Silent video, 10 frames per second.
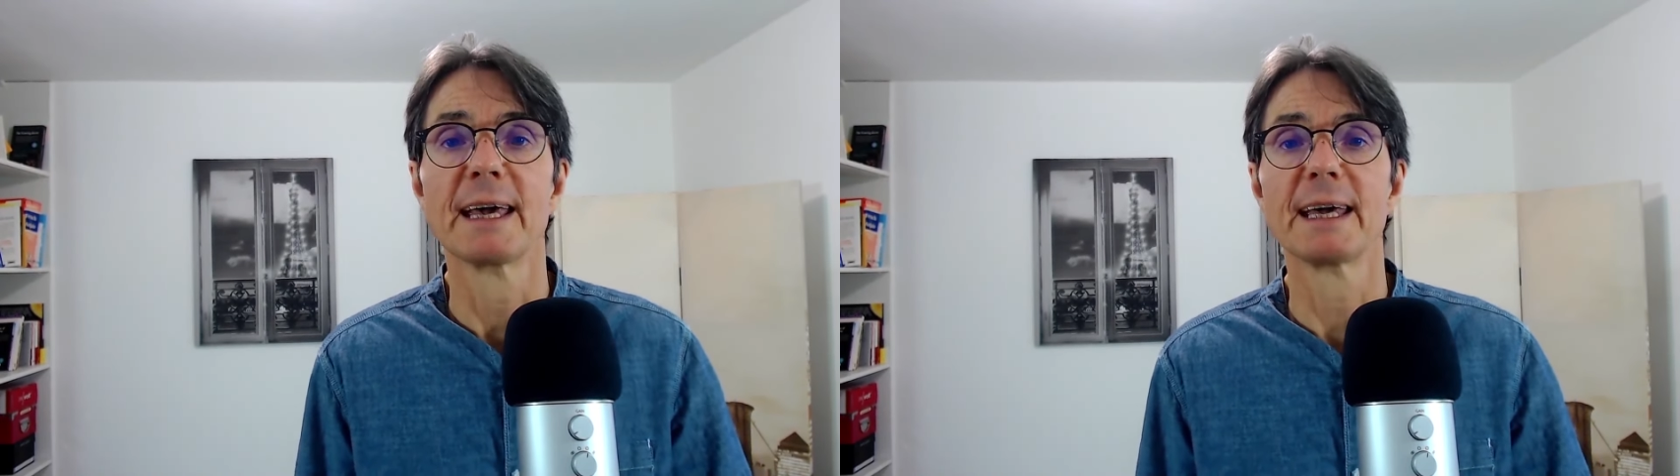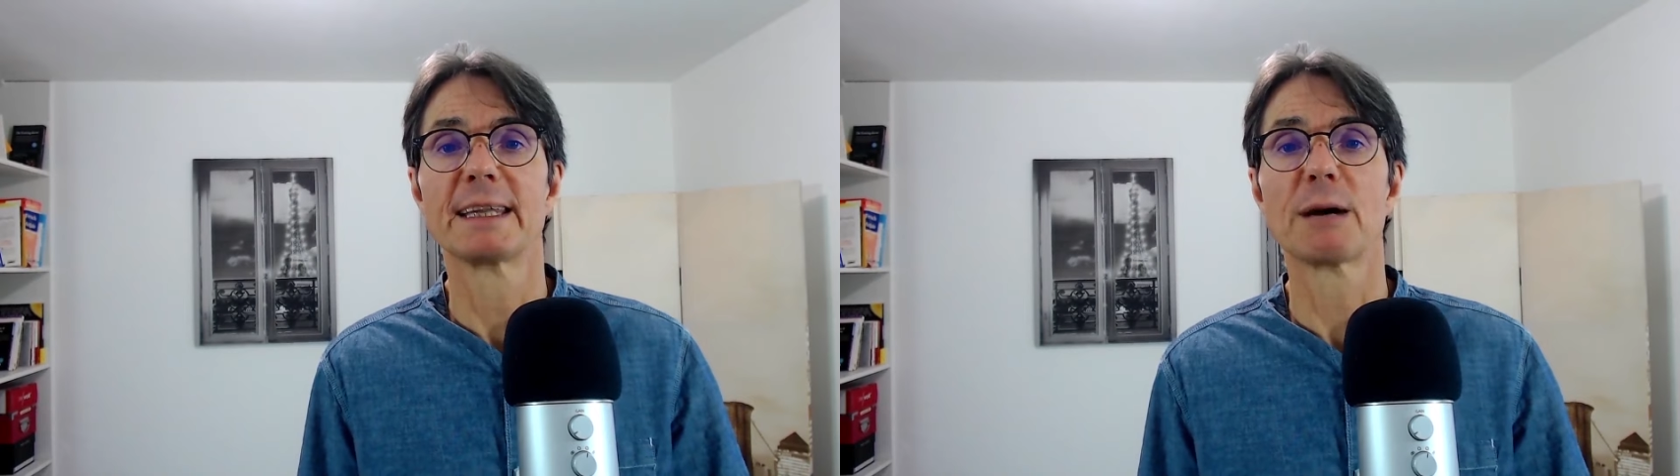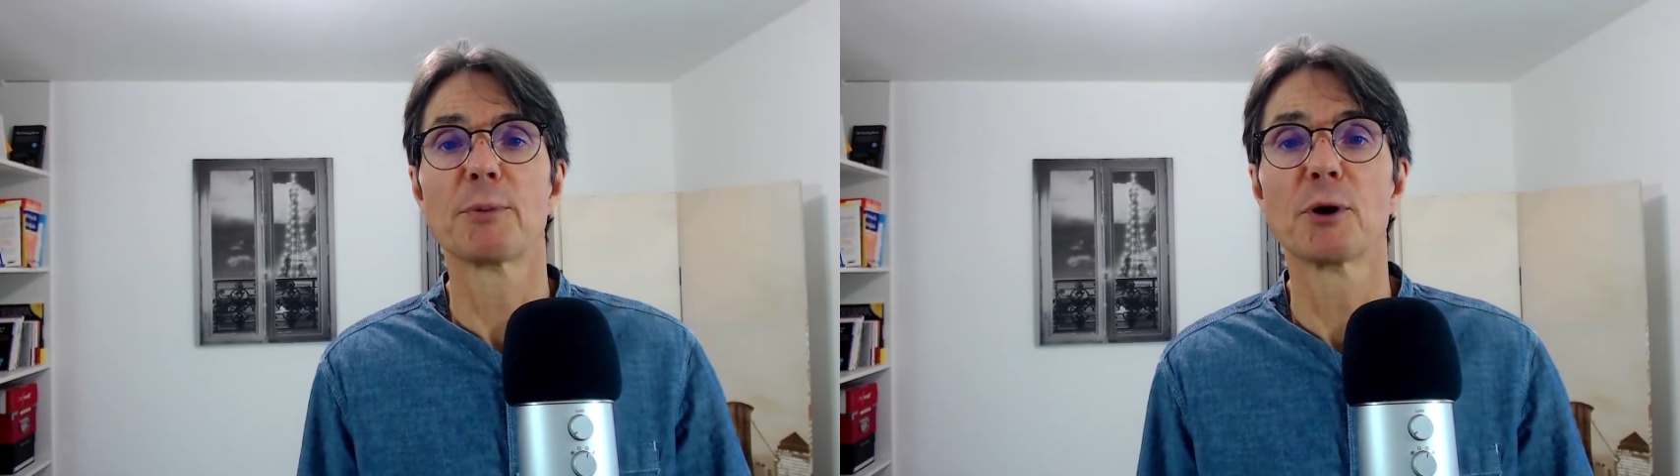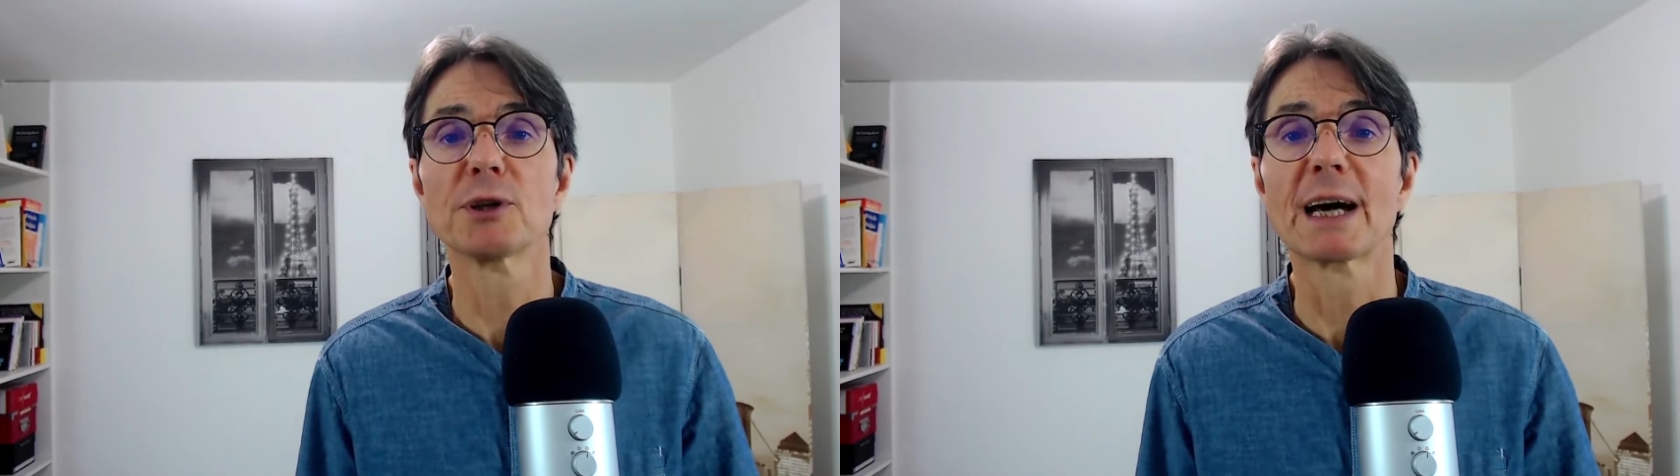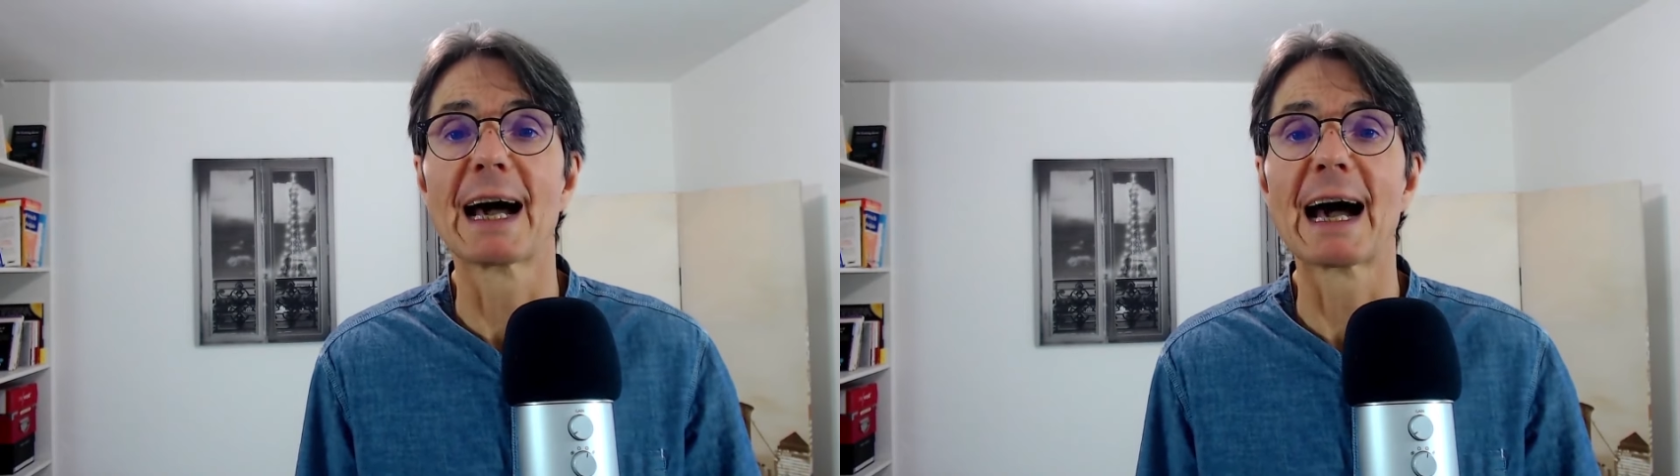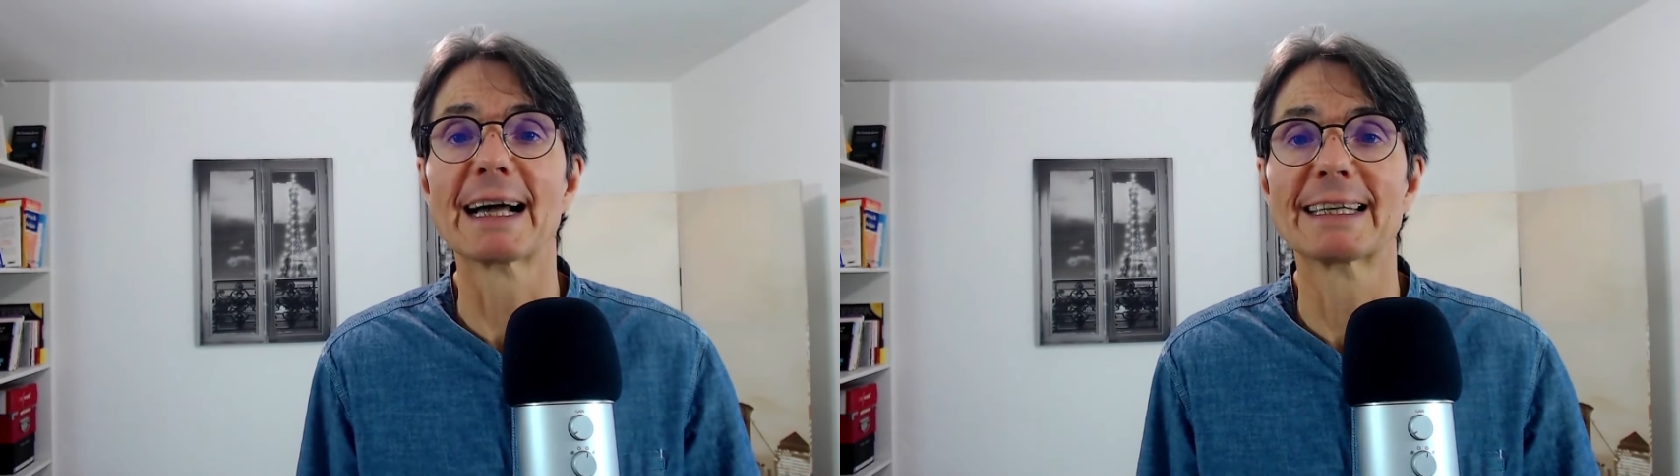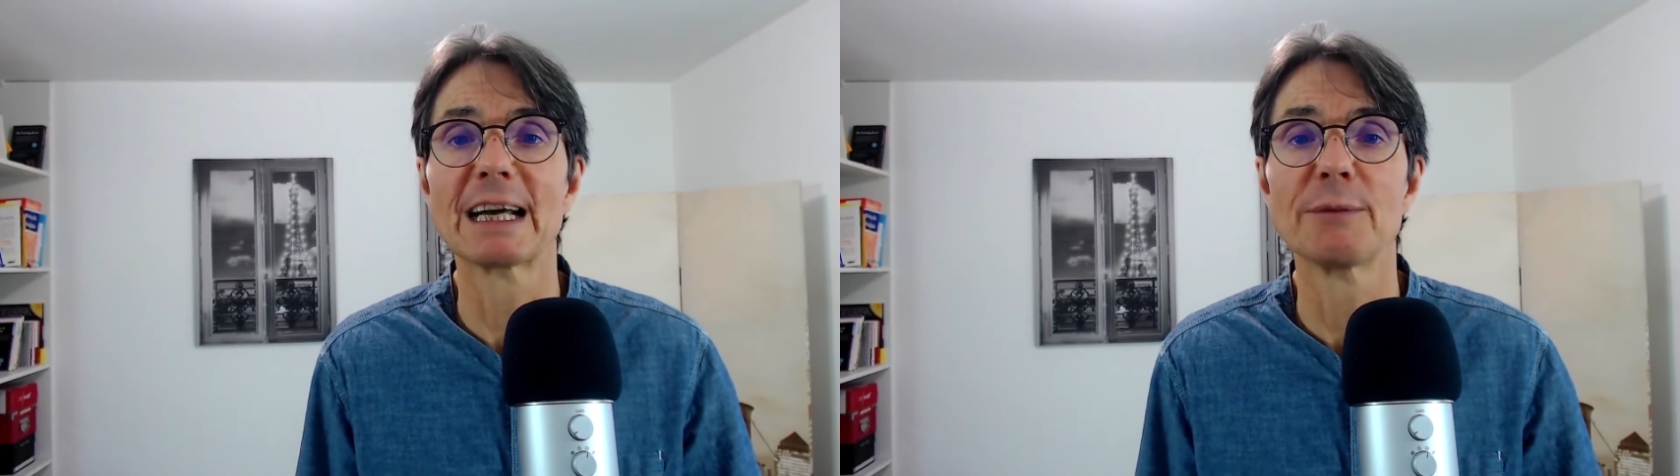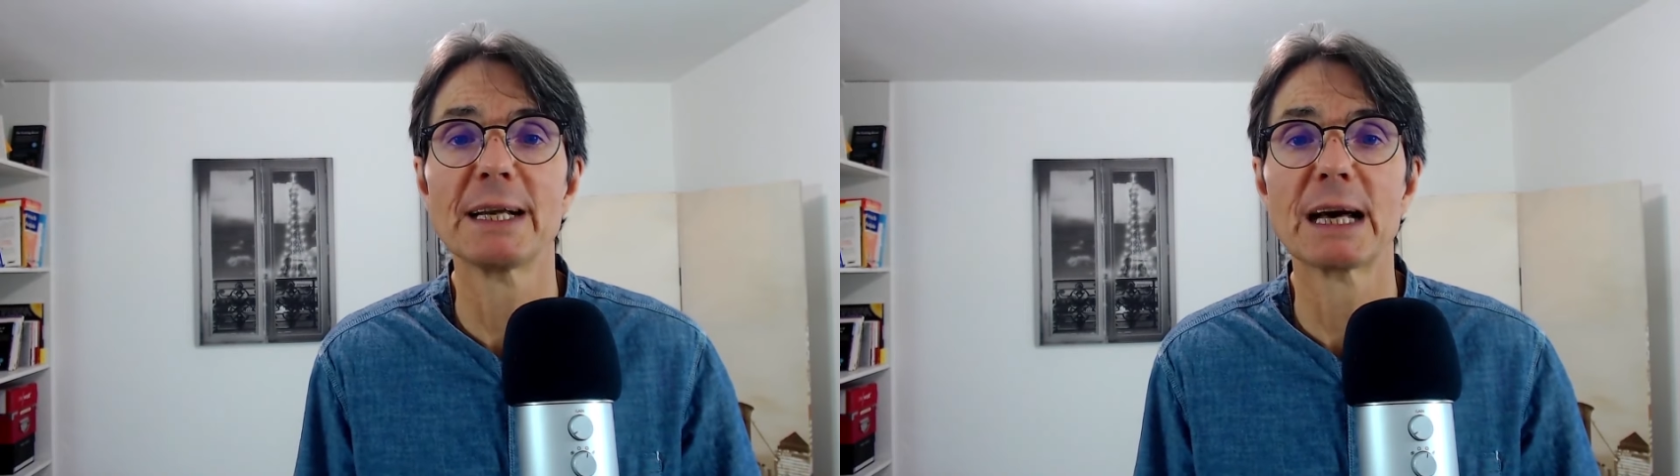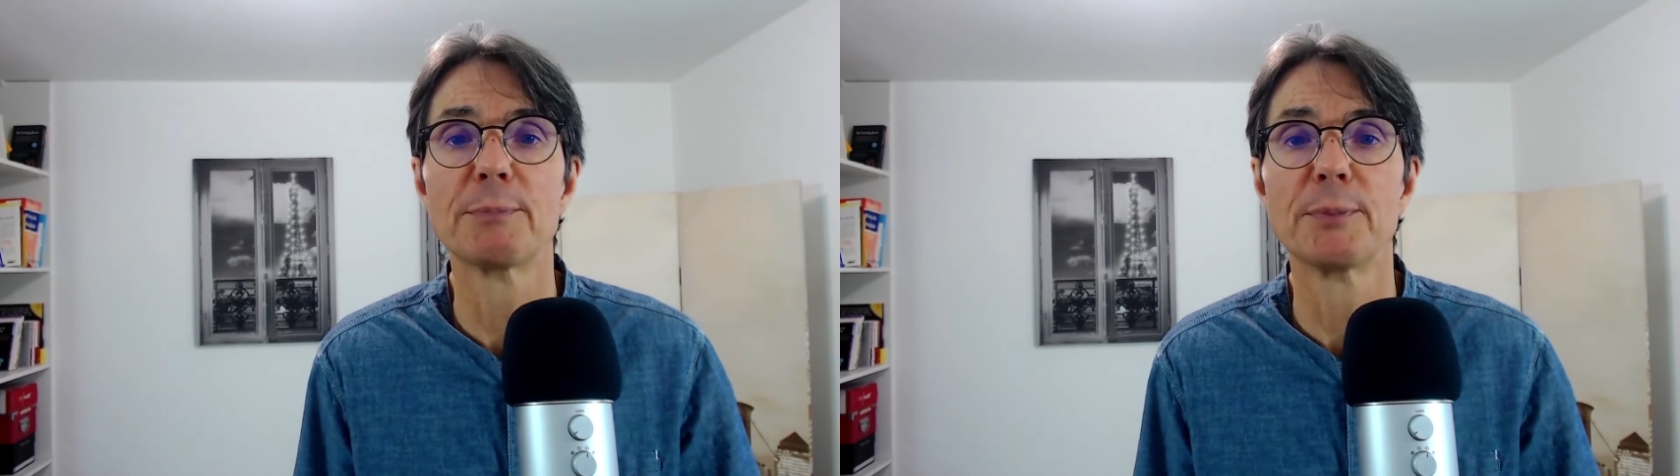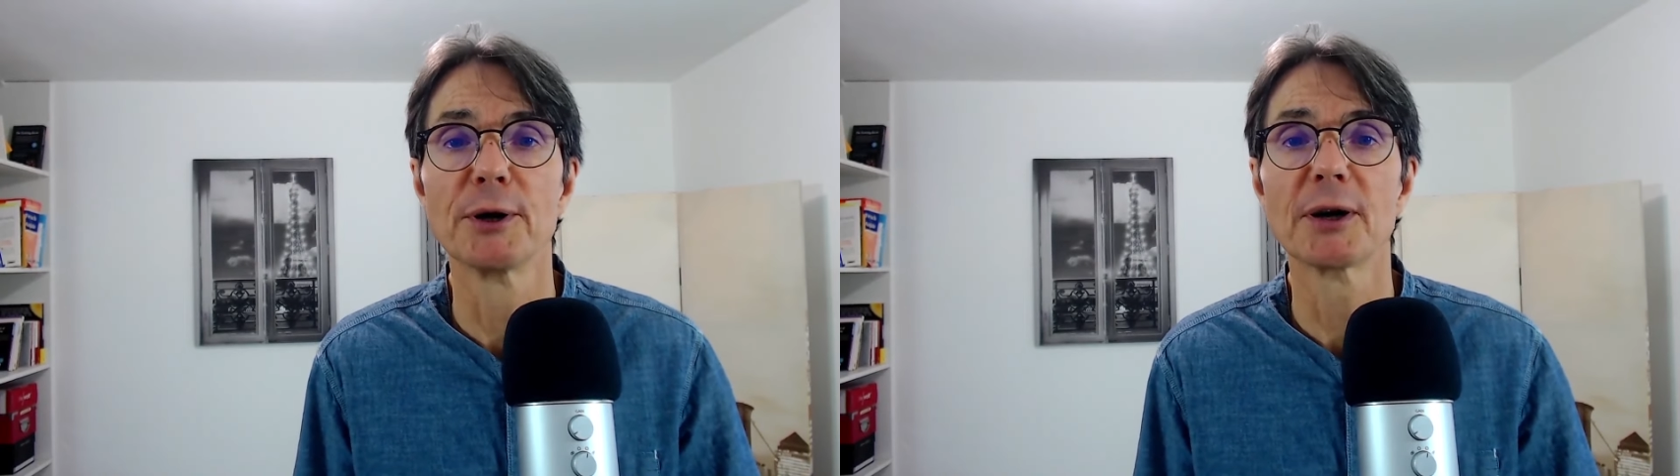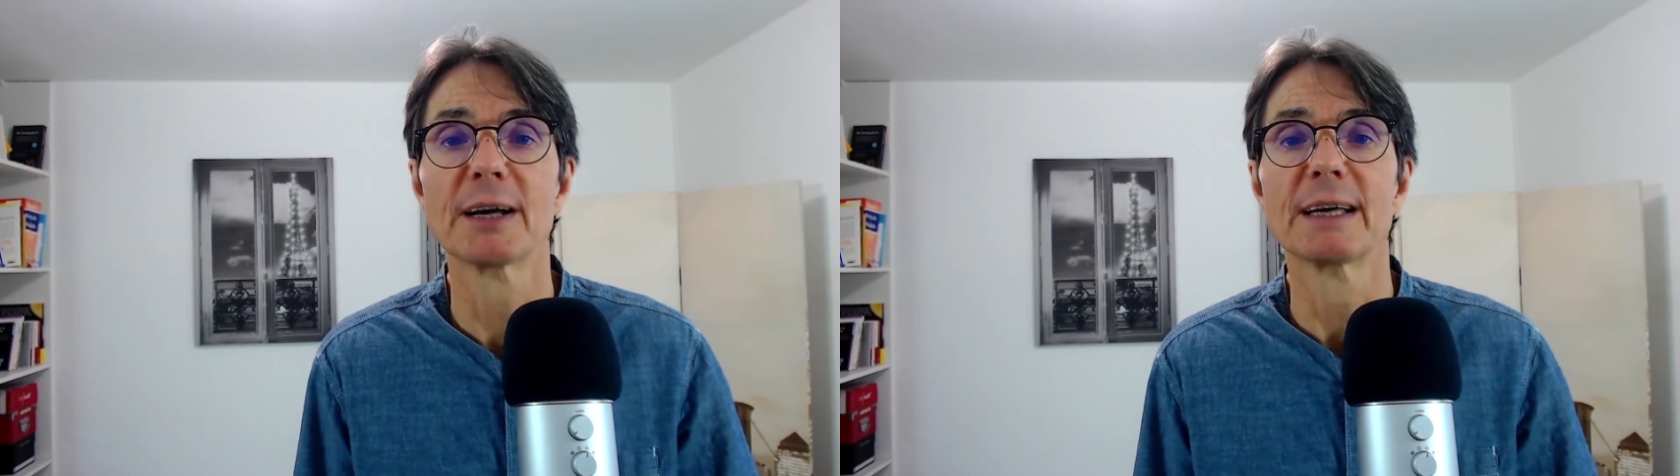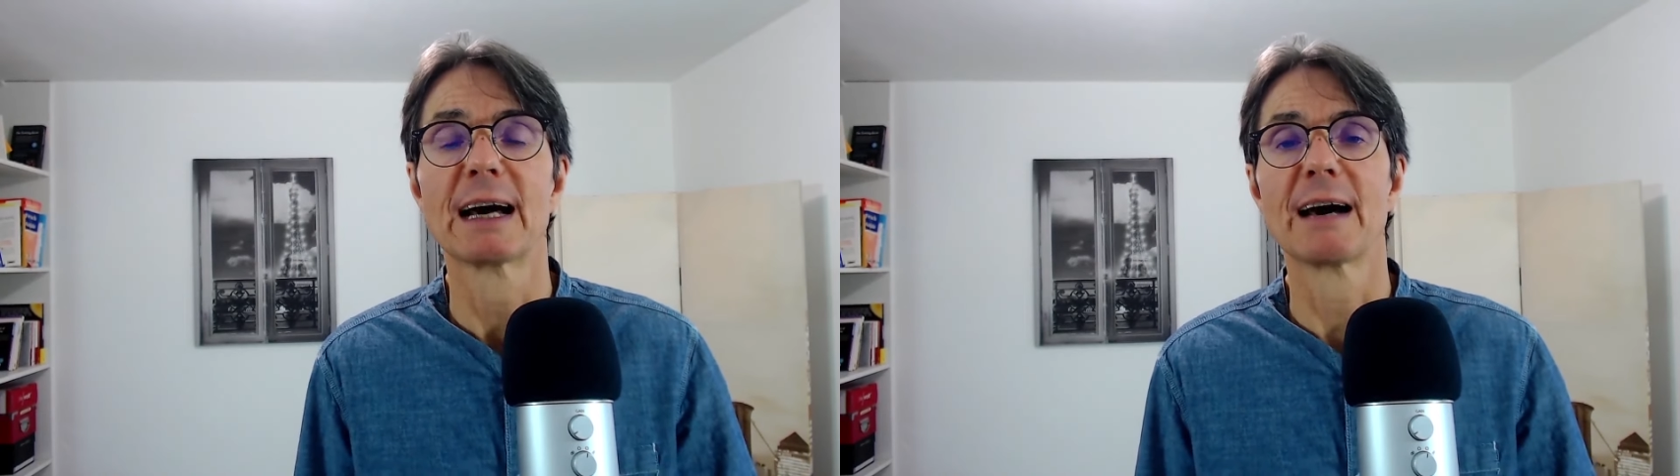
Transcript: et d'apprendre à calmer la peur